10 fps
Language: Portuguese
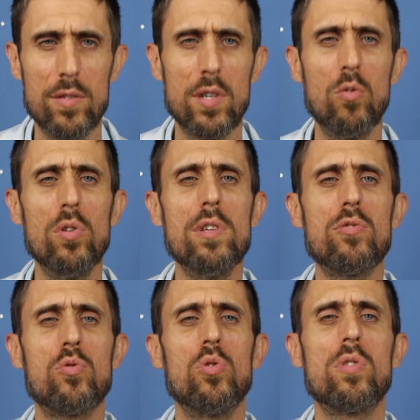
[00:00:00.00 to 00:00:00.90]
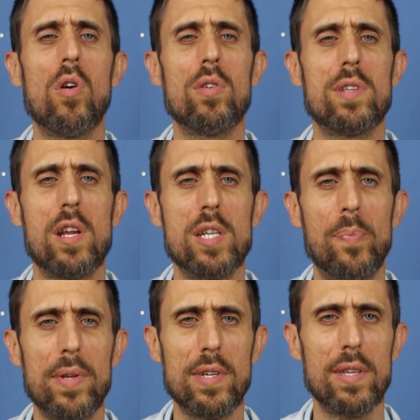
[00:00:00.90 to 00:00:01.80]
Segundo estudo que eu gostaria de
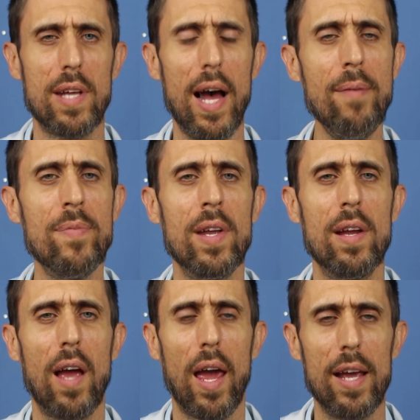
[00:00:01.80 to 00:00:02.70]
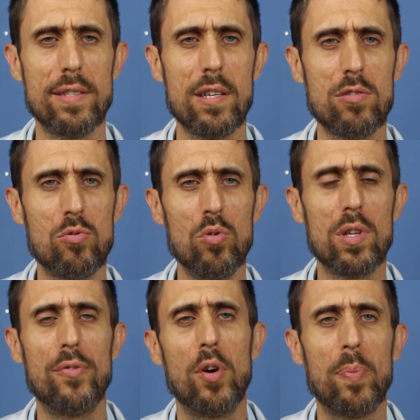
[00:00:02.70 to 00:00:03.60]
apresentar é esse estudo
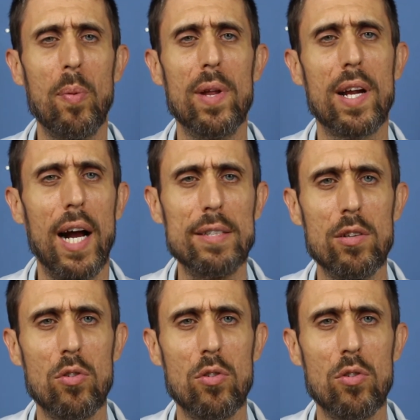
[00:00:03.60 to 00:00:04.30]
que foi publicado em